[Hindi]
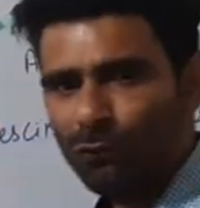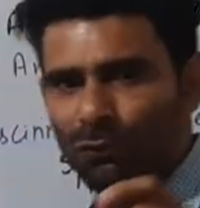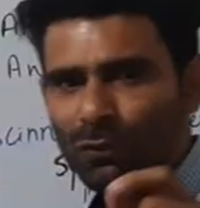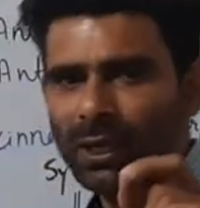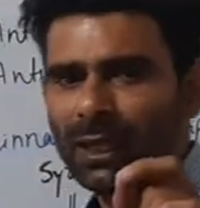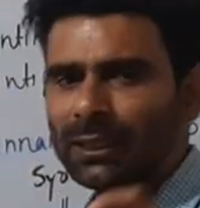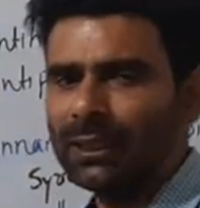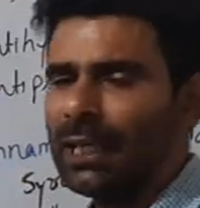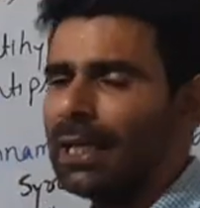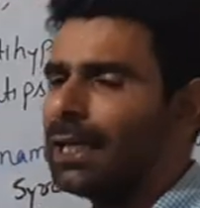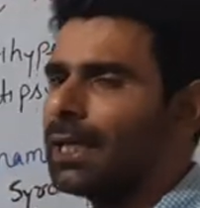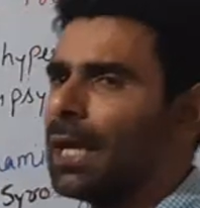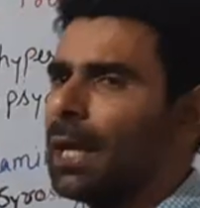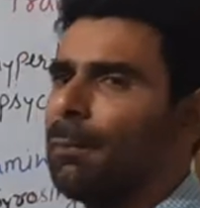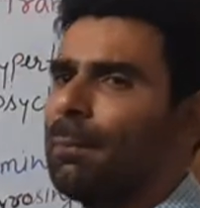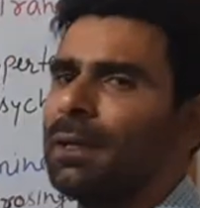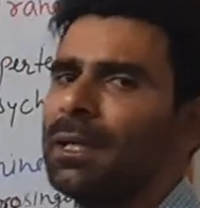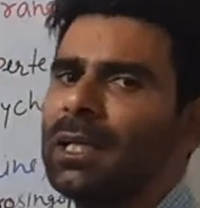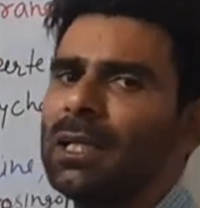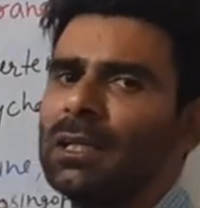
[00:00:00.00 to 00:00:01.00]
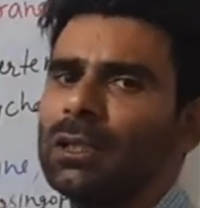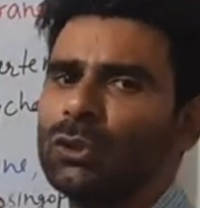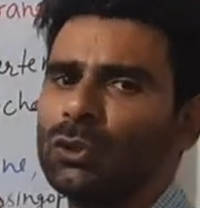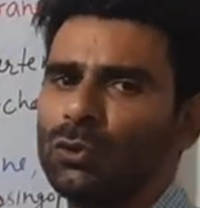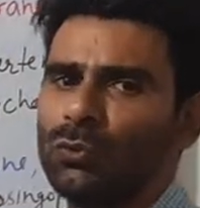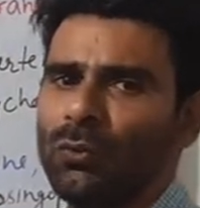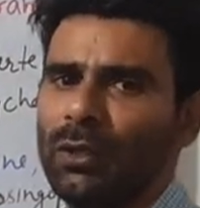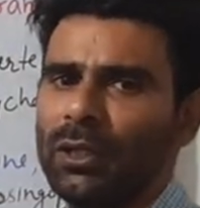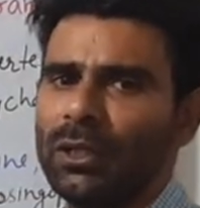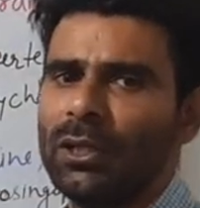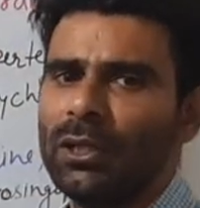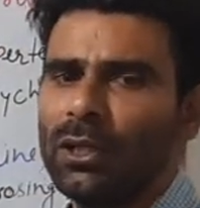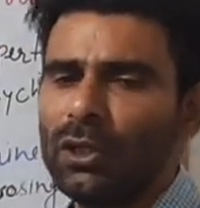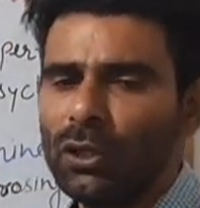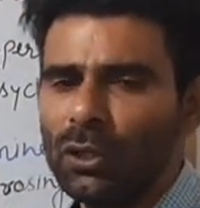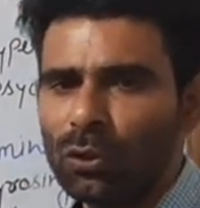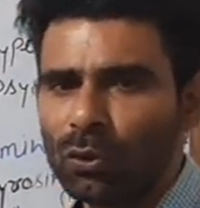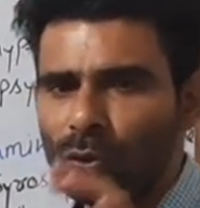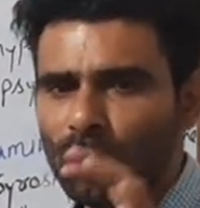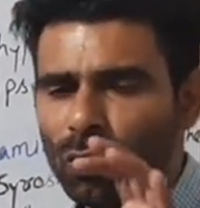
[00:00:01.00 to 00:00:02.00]
फिर आते हैं केमिकल कॉन्स्टेंट
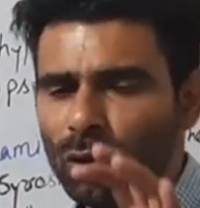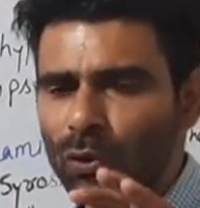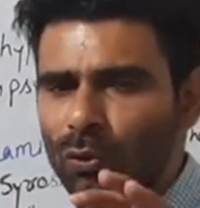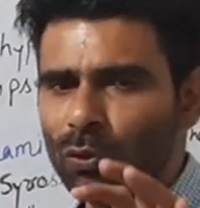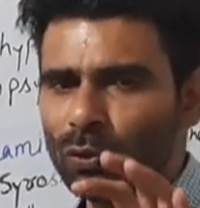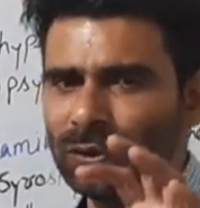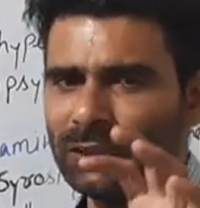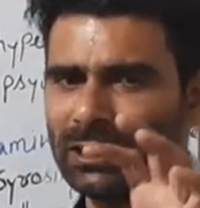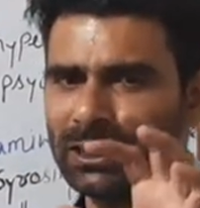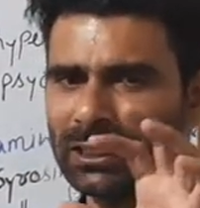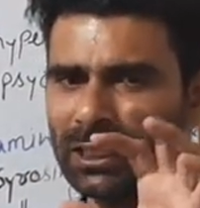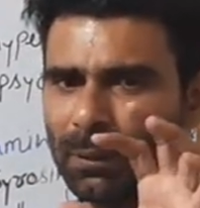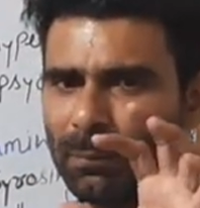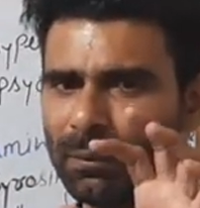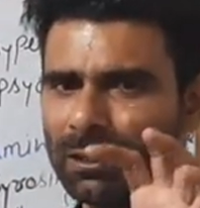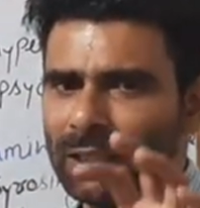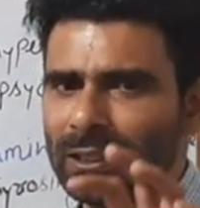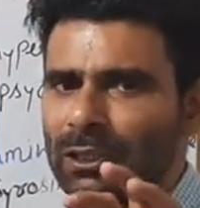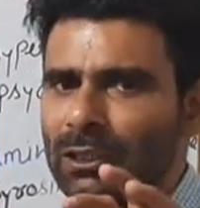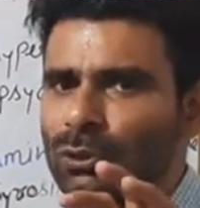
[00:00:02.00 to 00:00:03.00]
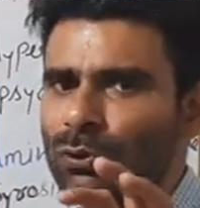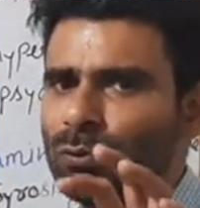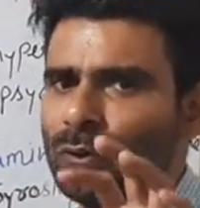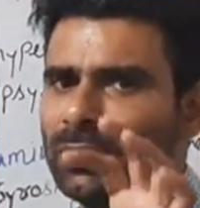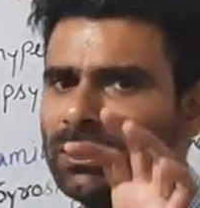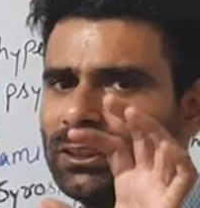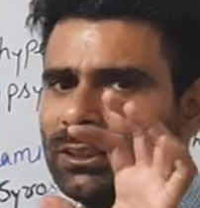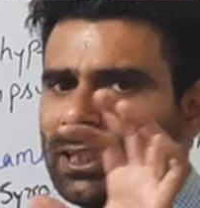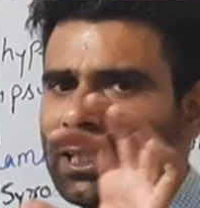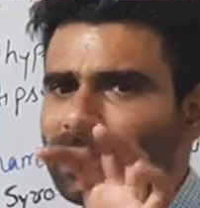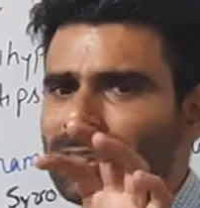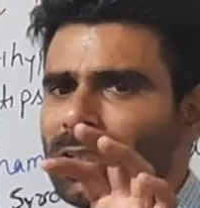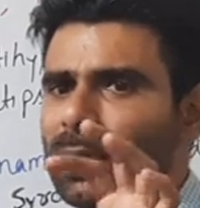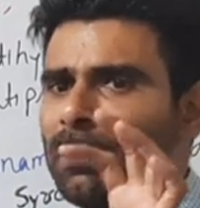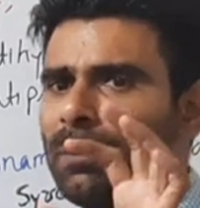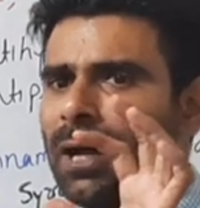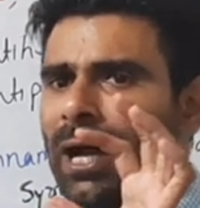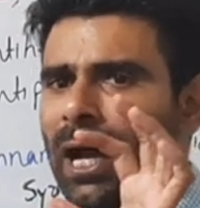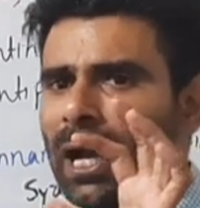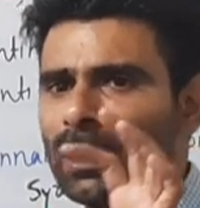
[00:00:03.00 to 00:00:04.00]
कौन कौन से केमिकल कॉन्स्टेंट इस ड्रग से
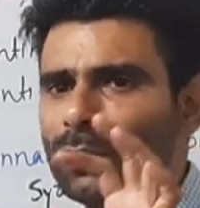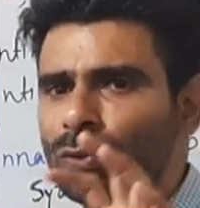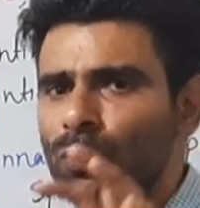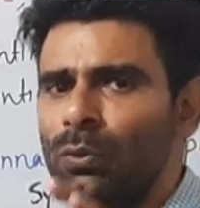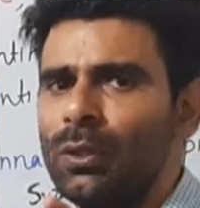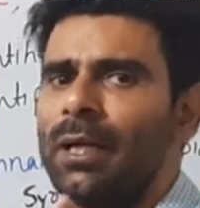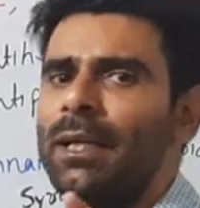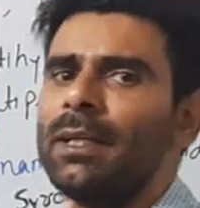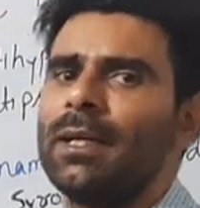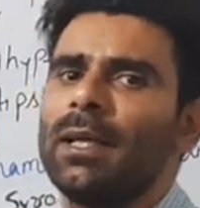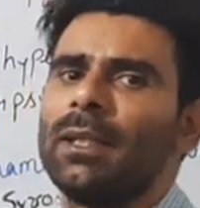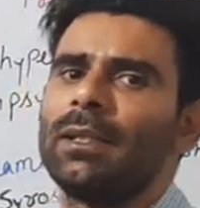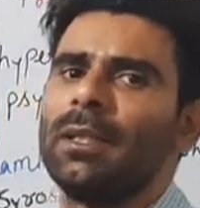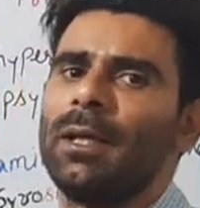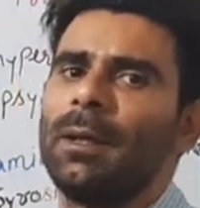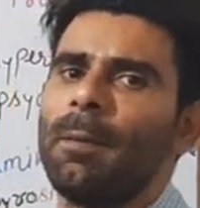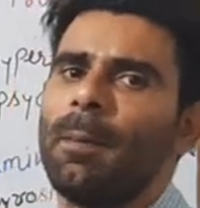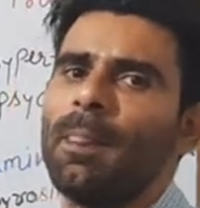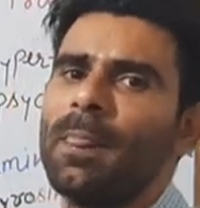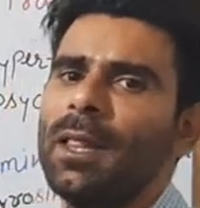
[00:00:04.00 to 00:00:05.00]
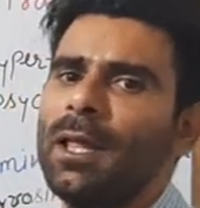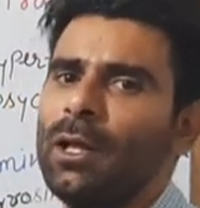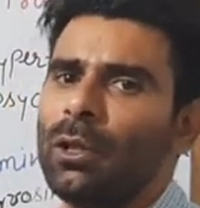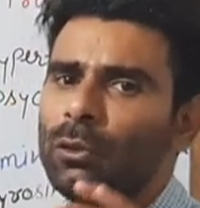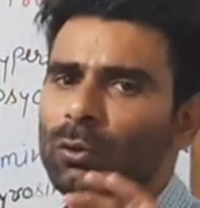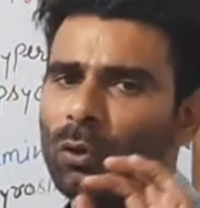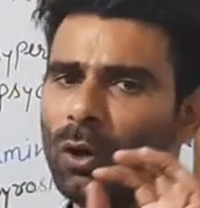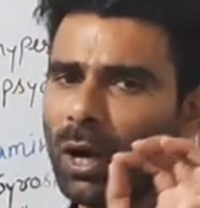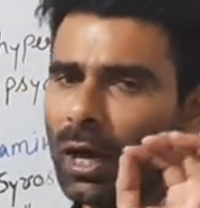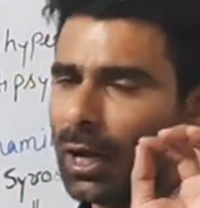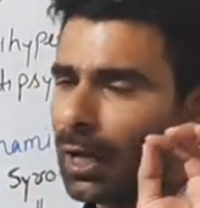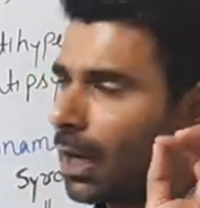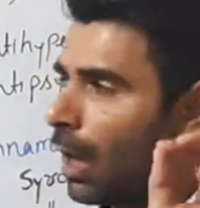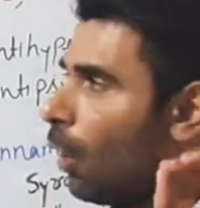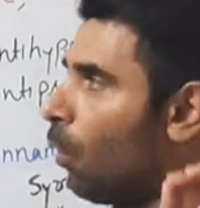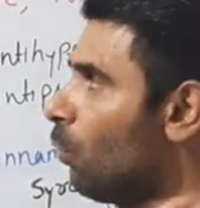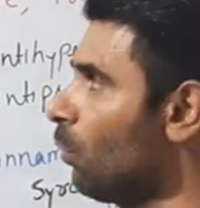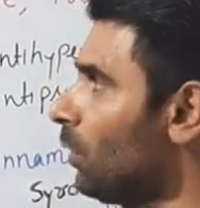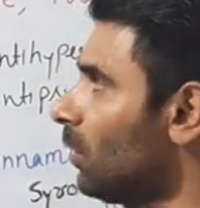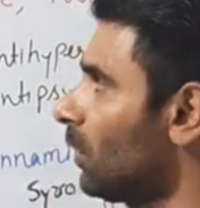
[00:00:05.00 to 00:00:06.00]
हम आइसोलेट करते हैं तो
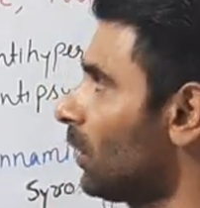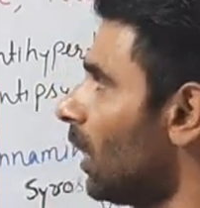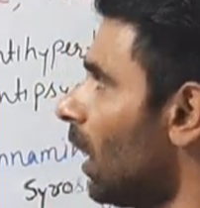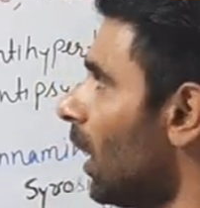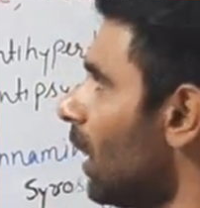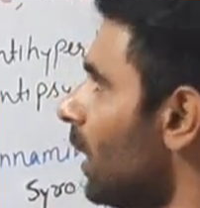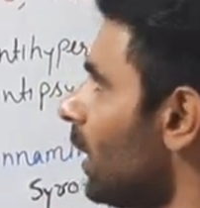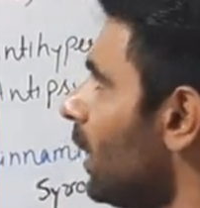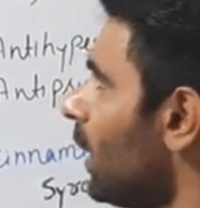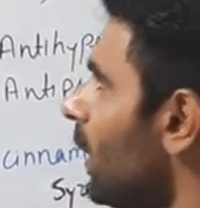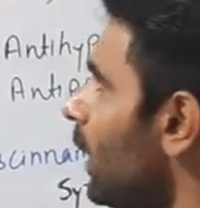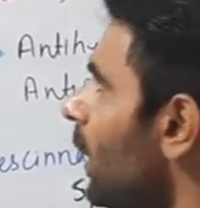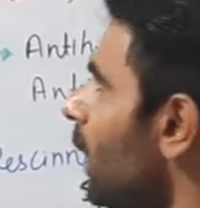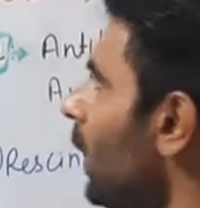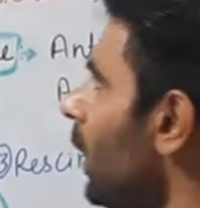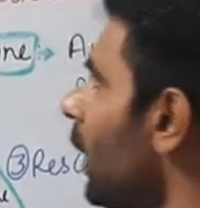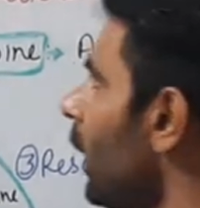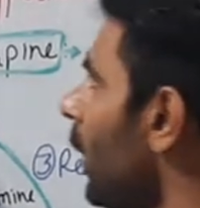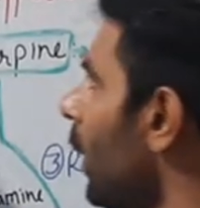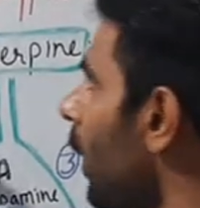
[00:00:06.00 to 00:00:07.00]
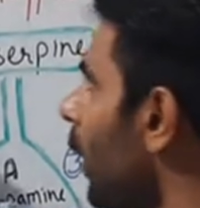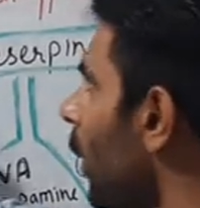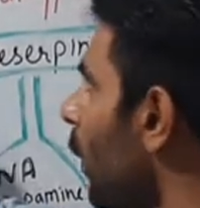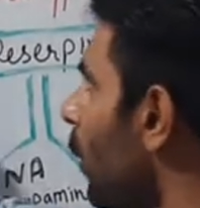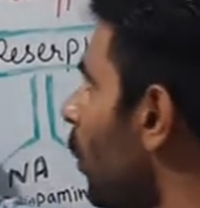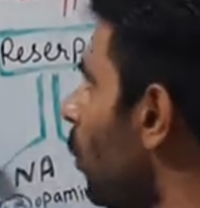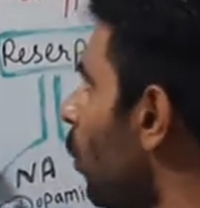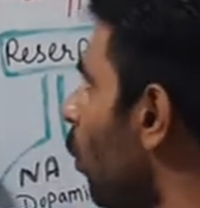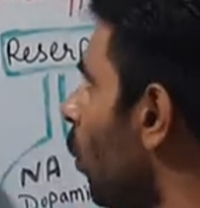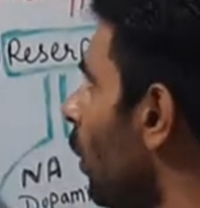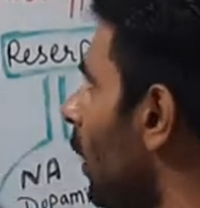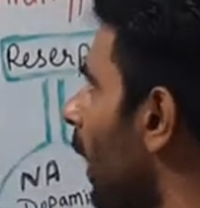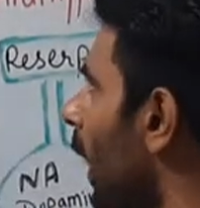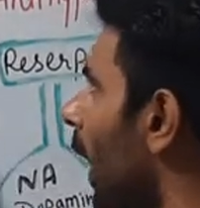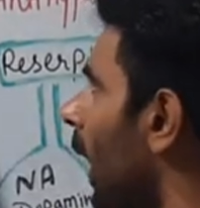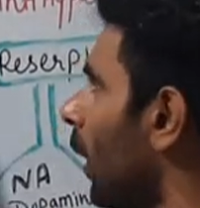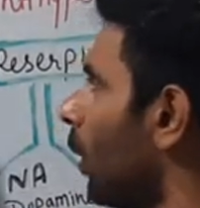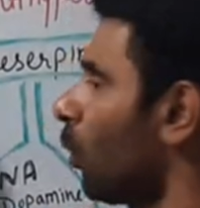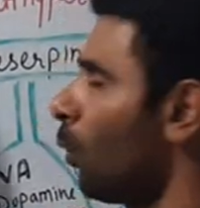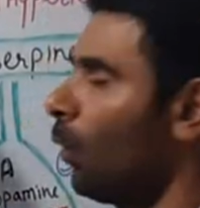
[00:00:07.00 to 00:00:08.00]
अराउंड थर्टी इंडोल
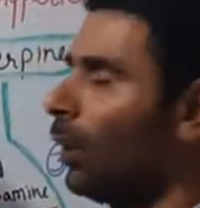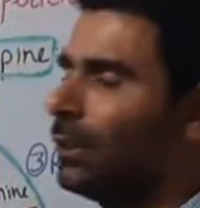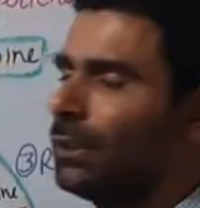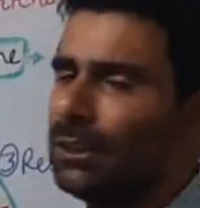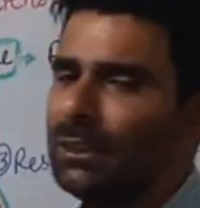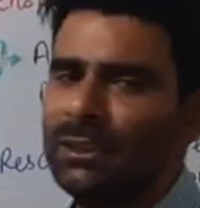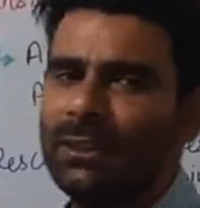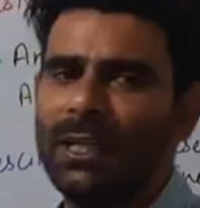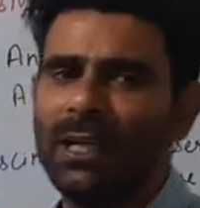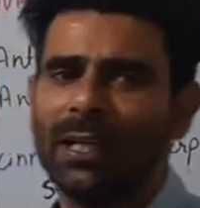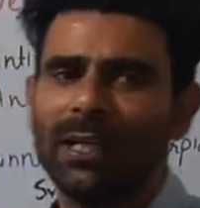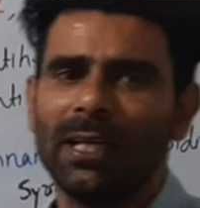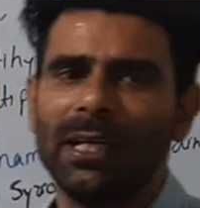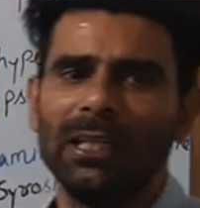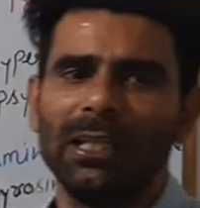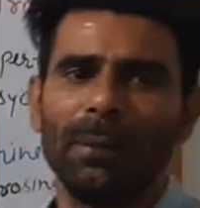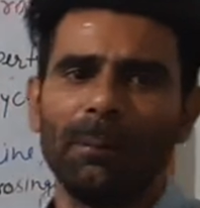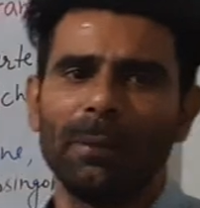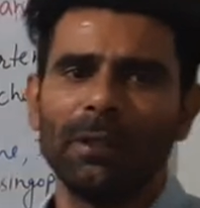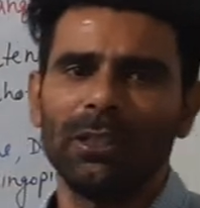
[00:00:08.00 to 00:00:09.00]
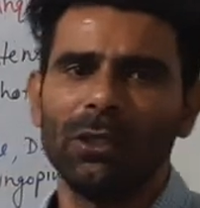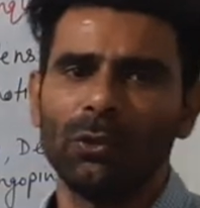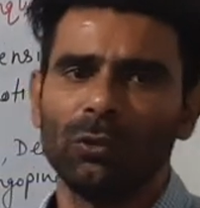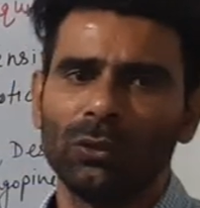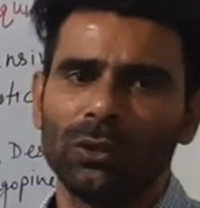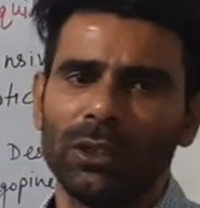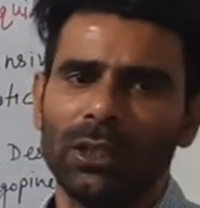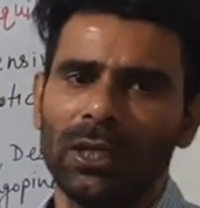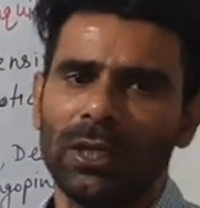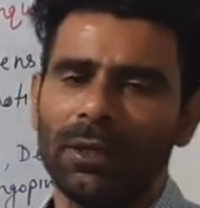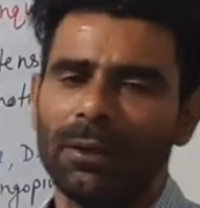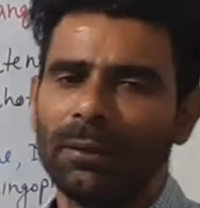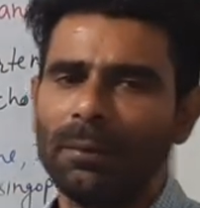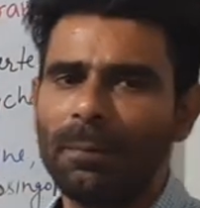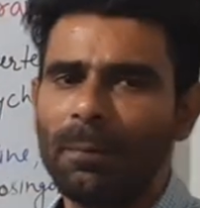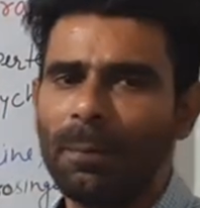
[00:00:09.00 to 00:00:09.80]
एल्कोहल इस ड्रग के अंदर प्रेजेंट होती है